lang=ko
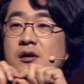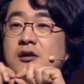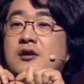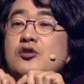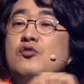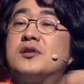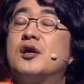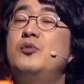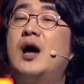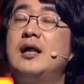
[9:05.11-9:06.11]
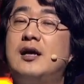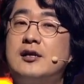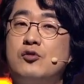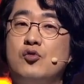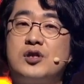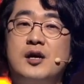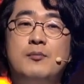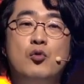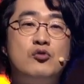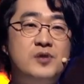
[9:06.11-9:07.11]
근육 섬유 한 가닥조차
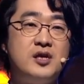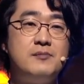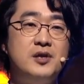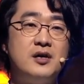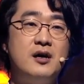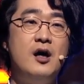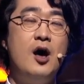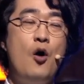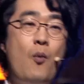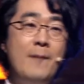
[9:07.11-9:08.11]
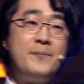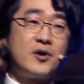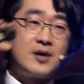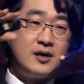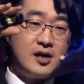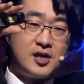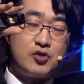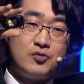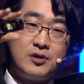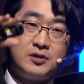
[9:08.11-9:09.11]
못 움직입니다. 완벽하게
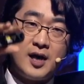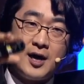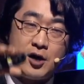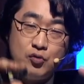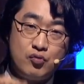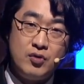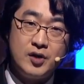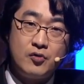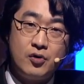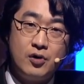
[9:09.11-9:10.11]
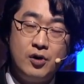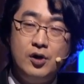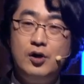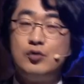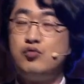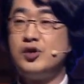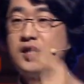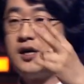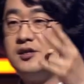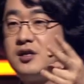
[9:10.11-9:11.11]
체중 그대로 눌리고 두
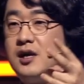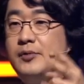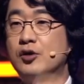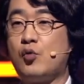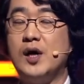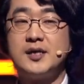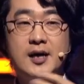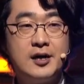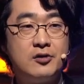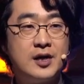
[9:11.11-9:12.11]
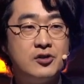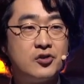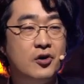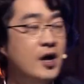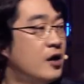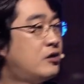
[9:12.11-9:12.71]
시간 지나면 괴사가 일어나죠.